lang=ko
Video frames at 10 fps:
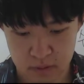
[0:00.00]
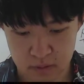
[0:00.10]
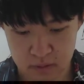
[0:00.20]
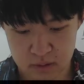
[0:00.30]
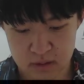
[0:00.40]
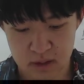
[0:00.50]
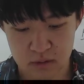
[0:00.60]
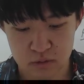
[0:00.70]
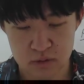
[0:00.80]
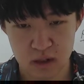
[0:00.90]
그 이
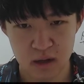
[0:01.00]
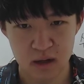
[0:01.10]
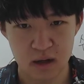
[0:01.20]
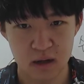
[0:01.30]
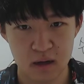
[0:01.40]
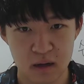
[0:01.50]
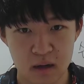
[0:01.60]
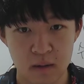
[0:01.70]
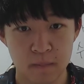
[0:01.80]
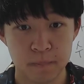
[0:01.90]
창조자가
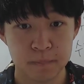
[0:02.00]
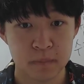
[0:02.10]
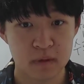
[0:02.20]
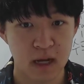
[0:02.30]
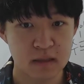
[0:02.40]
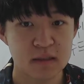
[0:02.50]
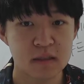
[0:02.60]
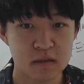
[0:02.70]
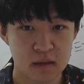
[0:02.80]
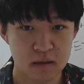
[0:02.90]

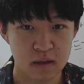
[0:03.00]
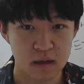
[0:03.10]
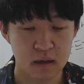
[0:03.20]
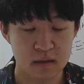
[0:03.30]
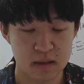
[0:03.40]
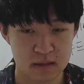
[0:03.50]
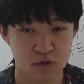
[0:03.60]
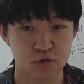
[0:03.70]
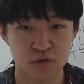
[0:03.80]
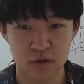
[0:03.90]
단식을 하다가 그냥
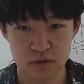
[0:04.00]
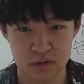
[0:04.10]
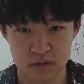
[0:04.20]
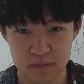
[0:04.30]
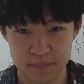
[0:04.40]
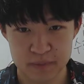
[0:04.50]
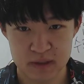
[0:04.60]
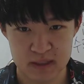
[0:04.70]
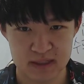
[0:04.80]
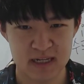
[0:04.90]
죽거든요.
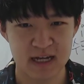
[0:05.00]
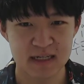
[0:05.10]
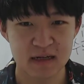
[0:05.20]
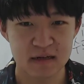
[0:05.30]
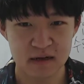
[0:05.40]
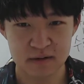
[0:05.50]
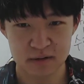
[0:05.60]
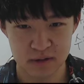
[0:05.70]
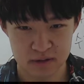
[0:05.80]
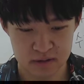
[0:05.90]
그러니까 자살을 한
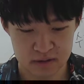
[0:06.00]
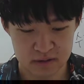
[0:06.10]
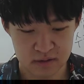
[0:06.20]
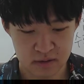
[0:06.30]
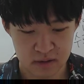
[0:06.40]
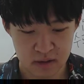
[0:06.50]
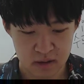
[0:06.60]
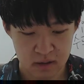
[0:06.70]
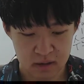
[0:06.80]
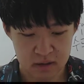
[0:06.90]
거야. 그래서
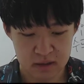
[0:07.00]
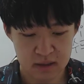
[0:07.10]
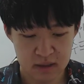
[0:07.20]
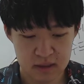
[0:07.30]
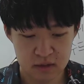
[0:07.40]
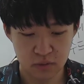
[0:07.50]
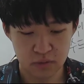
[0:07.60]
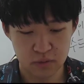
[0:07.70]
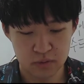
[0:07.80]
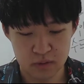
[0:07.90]
이
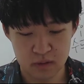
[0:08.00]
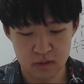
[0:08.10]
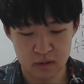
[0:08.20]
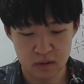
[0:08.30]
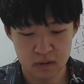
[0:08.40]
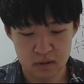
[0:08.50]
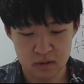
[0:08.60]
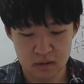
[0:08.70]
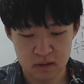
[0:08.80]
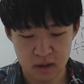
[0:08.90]
종교는
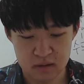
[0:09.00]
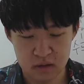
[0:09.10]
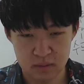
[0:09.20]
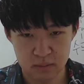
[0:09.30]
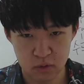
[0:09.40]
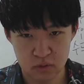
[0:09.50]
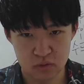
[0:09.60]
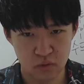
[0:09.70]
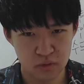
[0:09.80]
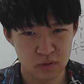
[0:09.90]
특이한 점이
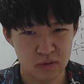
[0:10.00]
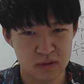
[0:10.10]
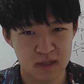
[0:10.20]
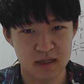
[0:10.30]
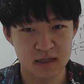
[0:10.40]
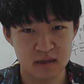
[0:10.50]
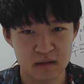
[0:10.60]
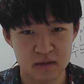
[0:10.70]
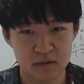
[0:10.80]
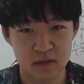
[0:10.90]
보통 종교들은
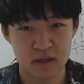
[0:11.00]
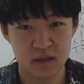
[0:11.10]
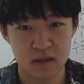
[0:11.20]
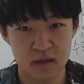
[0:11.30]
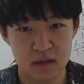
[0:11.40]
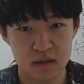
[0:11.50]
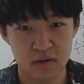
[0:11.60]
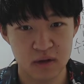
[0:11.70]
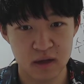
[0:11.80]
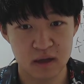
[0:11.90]
자살을
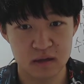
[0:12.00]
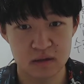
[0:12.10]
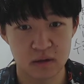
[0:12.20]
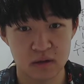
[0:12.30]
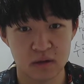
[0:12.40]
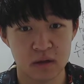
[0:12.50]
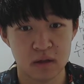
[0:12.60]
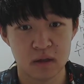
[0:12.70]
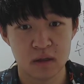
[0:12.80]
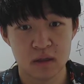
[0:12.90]
최대의 그런
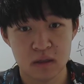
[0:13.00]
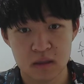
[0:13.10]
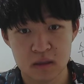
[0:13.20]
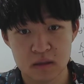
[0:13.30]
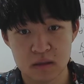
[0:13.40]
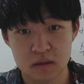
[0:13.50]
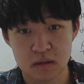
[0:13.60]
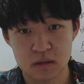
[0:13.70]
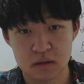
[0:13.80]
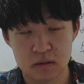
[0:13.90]

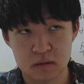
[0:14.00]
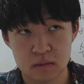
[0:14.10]
그